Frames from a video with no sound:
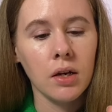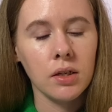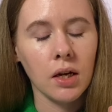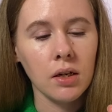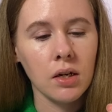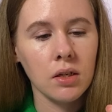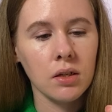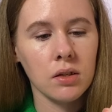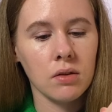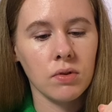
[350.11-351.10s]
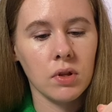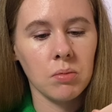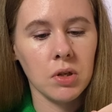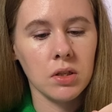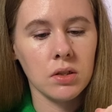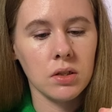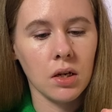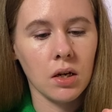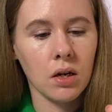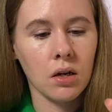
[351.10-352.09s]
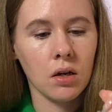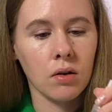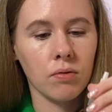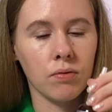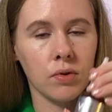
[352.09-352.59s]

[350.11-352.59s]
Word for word: Я хранила этот витамин С а,